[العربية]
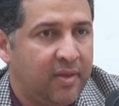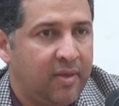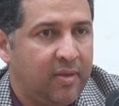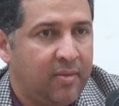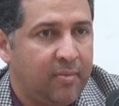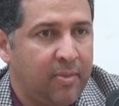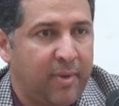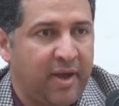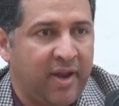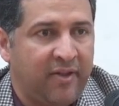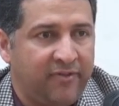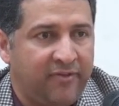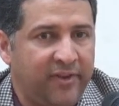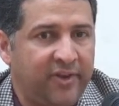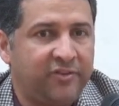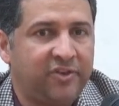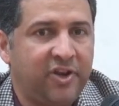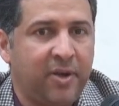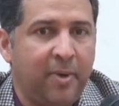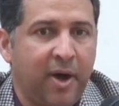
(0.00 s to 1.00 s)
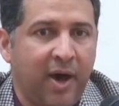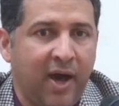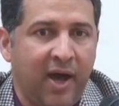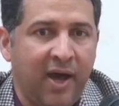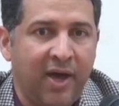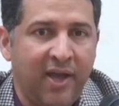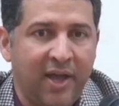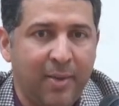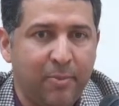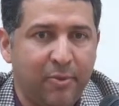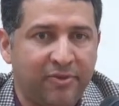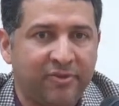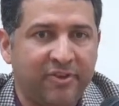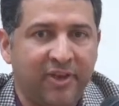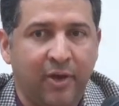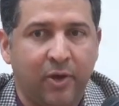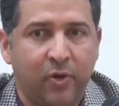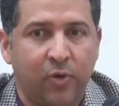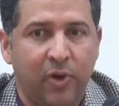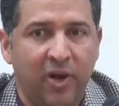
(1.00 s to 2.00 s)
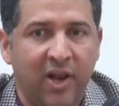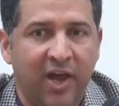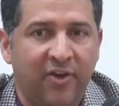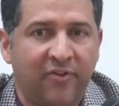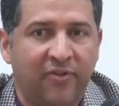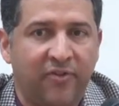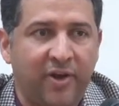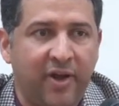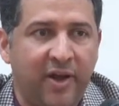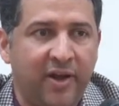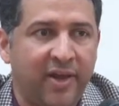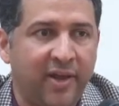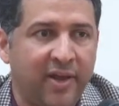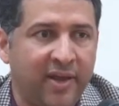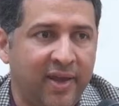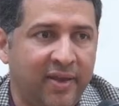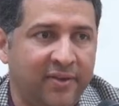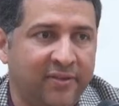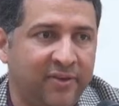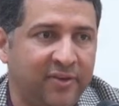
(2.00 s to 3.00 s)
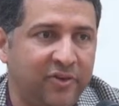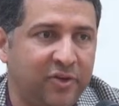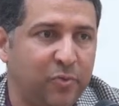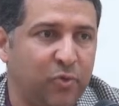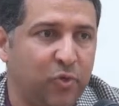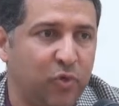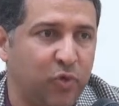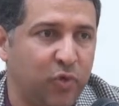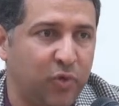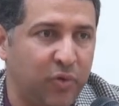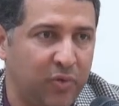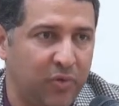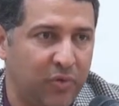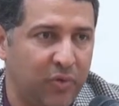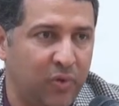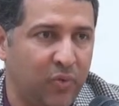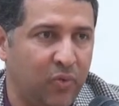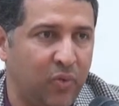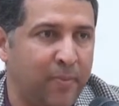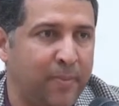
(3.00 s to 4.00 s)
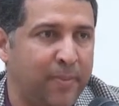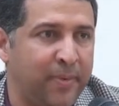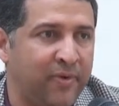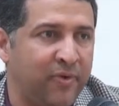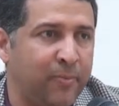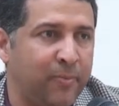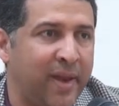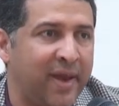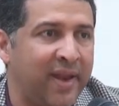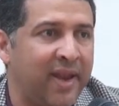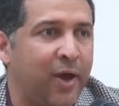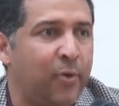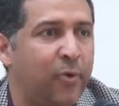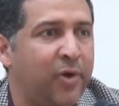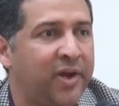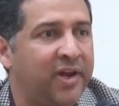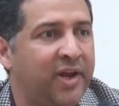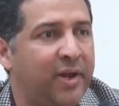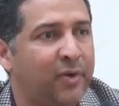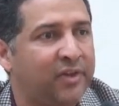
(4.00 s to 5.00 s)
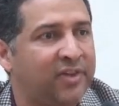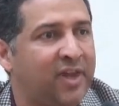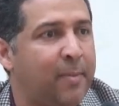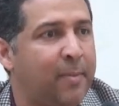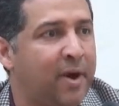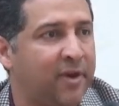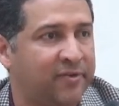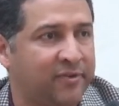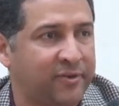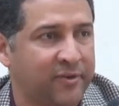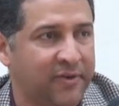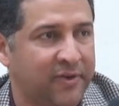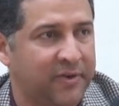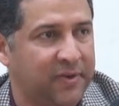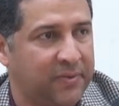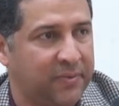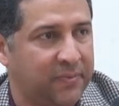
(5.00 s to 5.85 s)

بمعنى في جماعة هي منسجمة كل أفرادها ينسجمون وبينها وحدة وتماسك